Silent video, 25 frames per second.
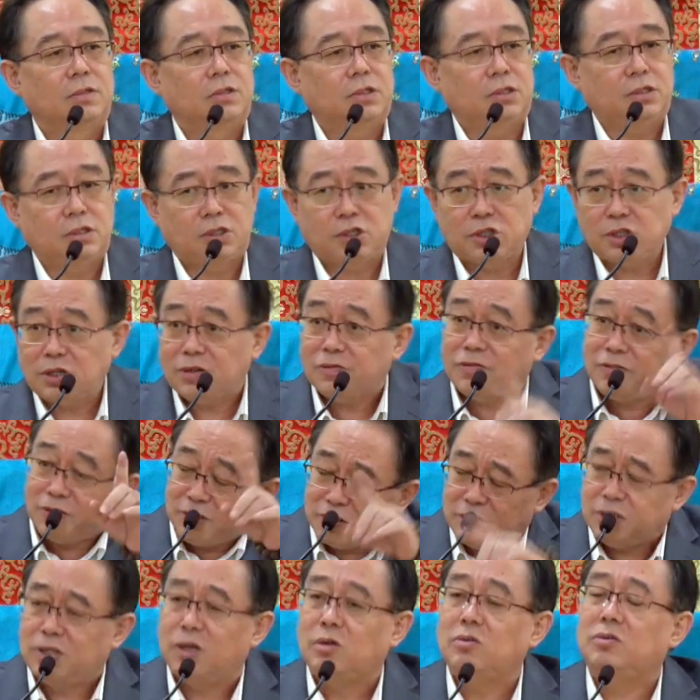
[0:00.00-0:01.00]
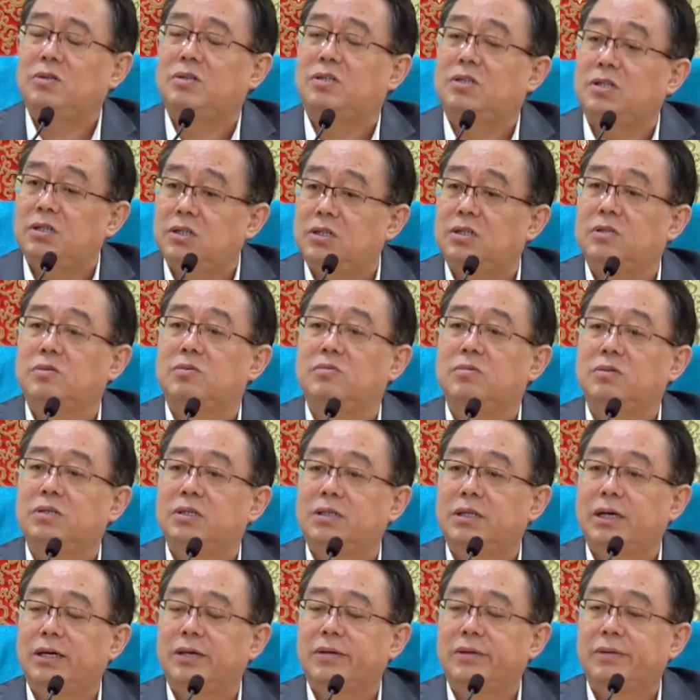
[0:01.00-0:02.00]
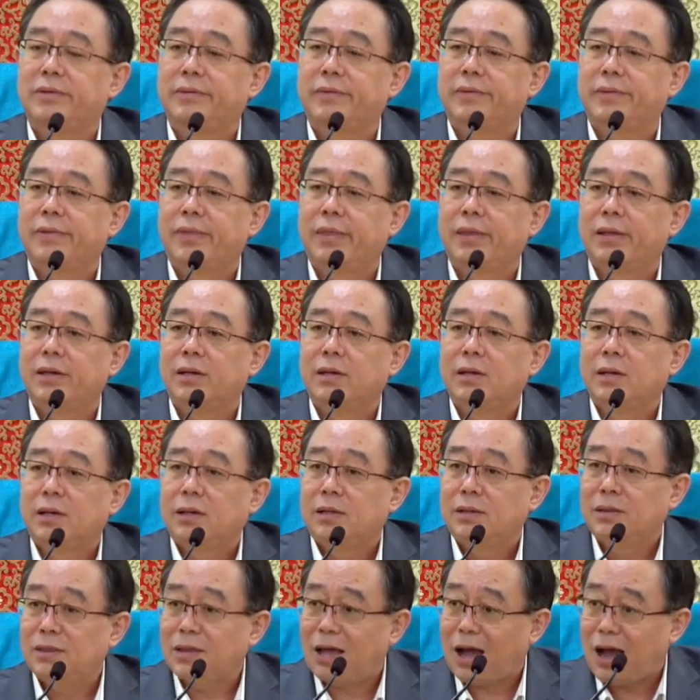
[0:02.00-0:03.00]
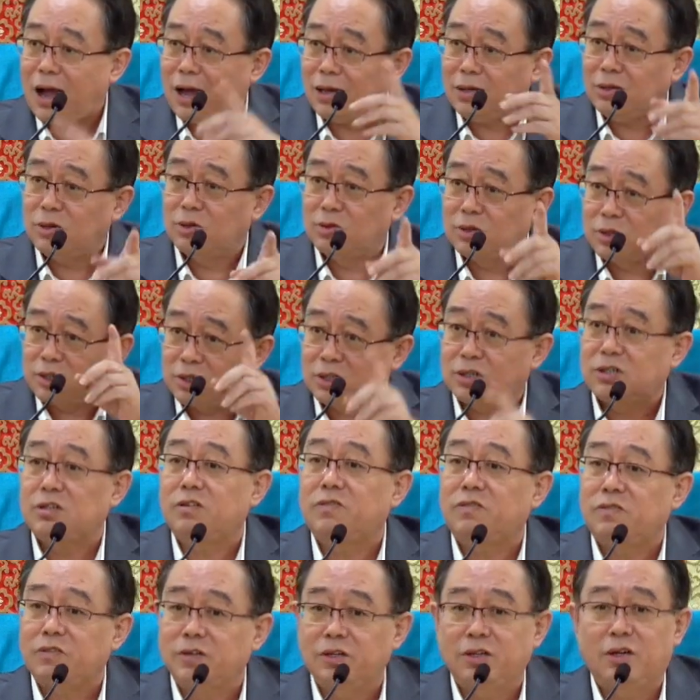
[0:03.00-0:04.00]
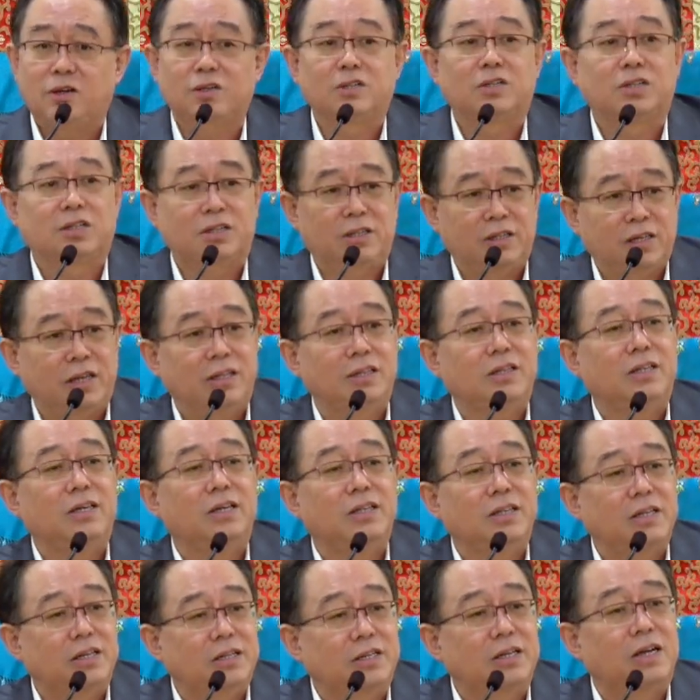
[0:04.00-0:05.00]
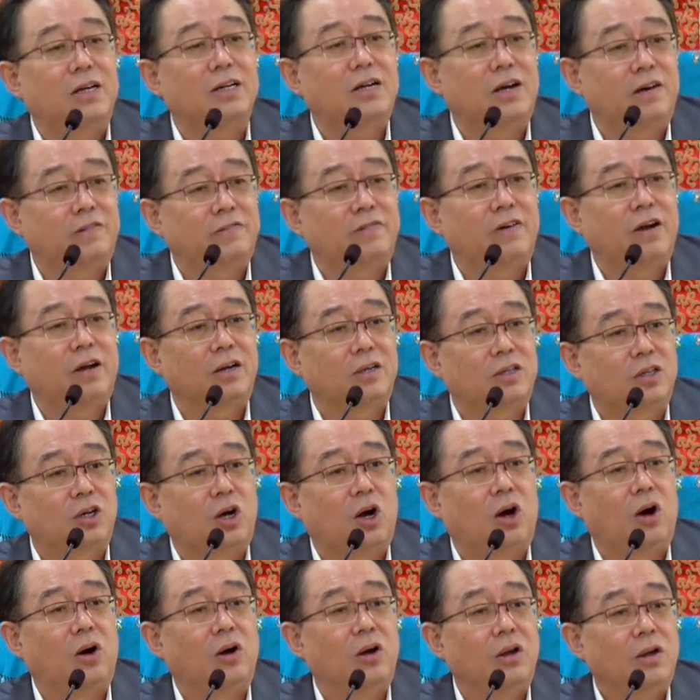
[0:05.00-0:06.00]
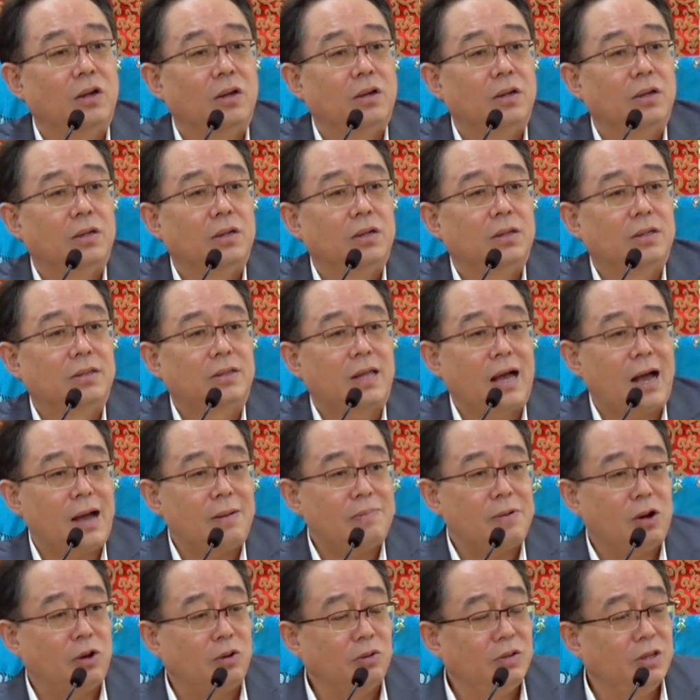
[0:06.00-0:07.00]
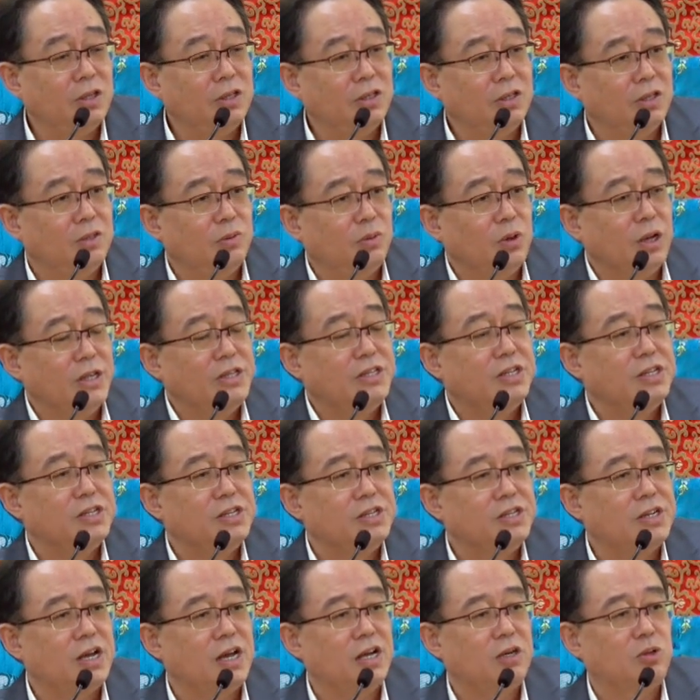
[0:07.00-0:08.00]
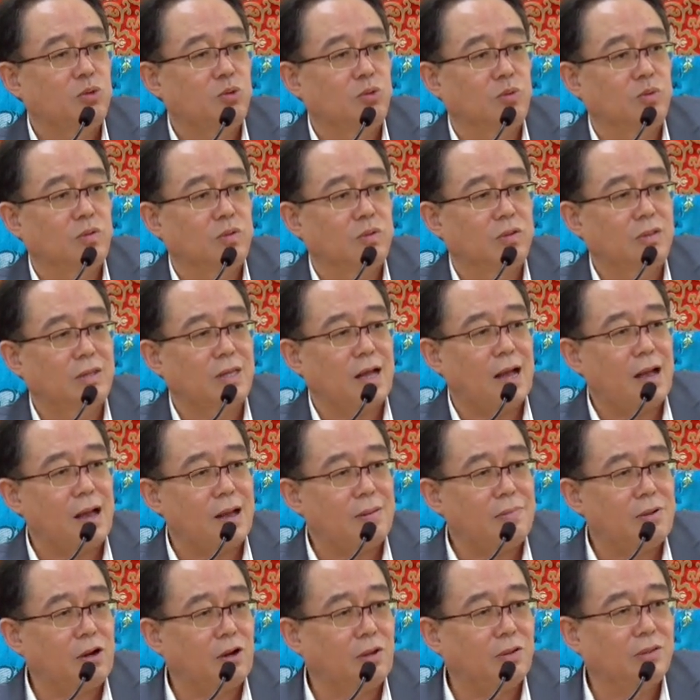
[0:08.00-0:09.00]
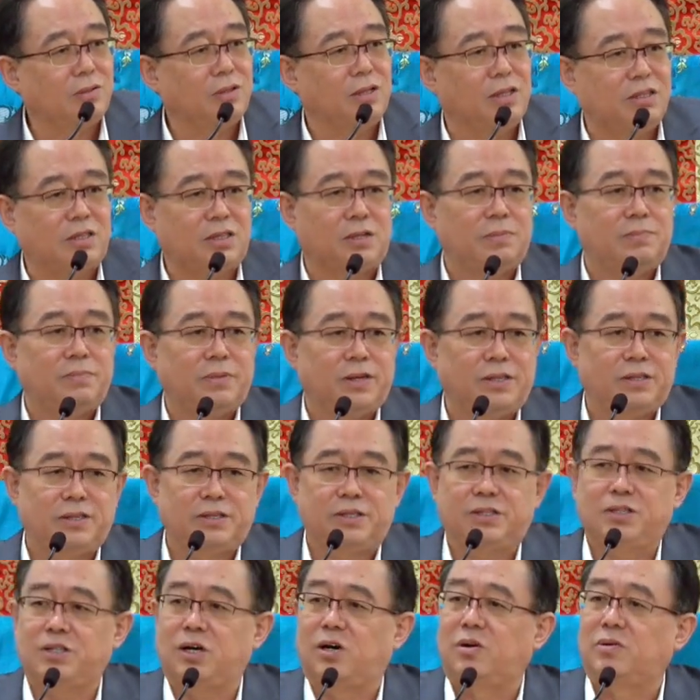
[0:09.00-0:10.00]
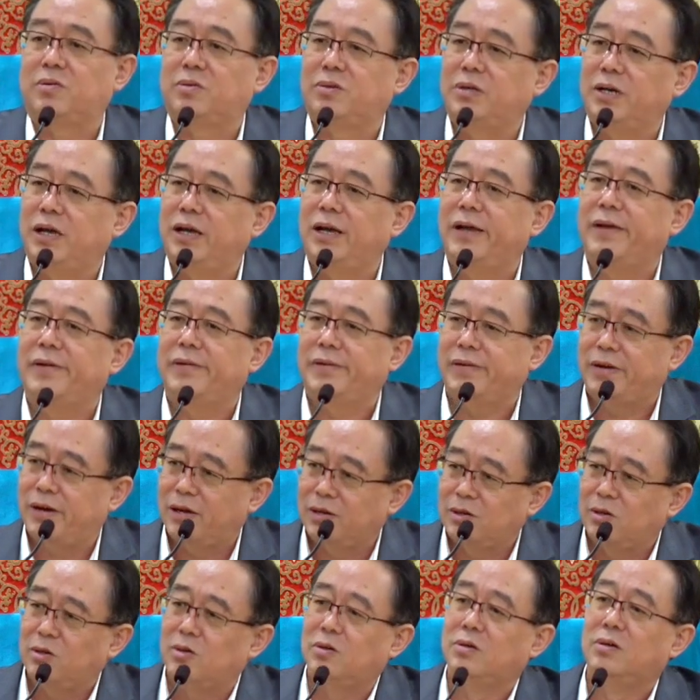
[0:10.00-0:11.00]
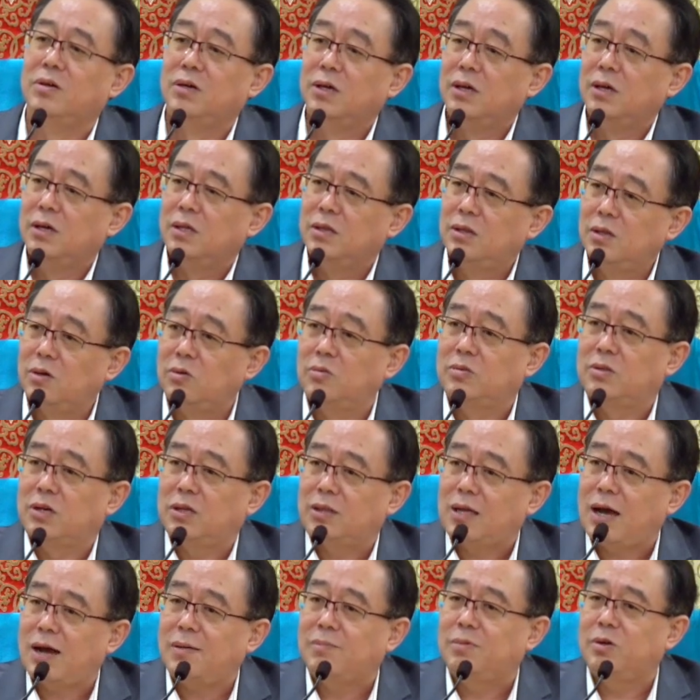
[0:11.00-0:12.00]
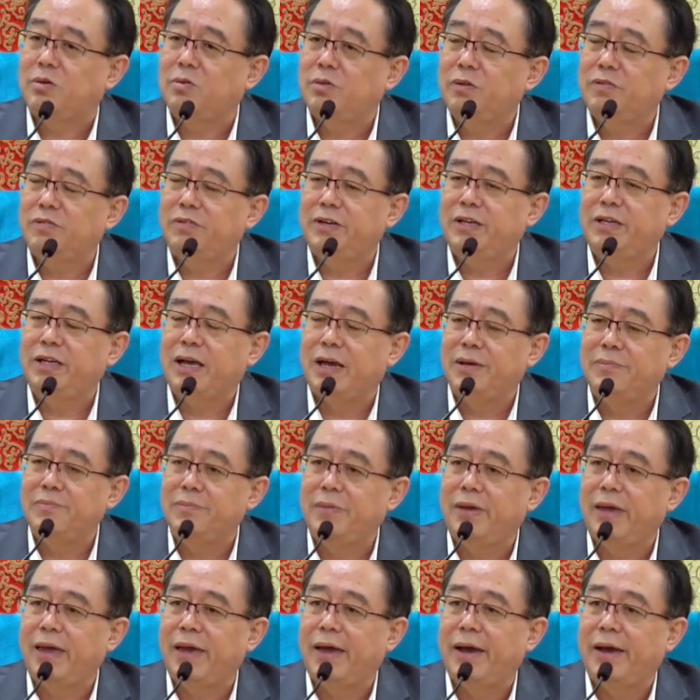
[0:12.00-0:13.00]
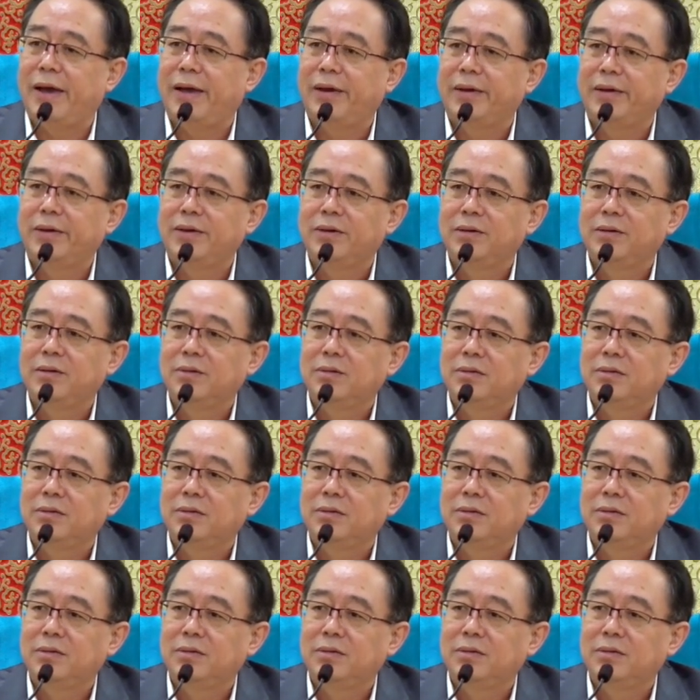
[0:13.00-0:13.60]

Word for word: 这个师傅是教你这些东西的。哪有师傅要整天替你站岗放哨，打跑你的冤亲债主，打跑你身边的小人，然后弄得他们灰飞烟灭？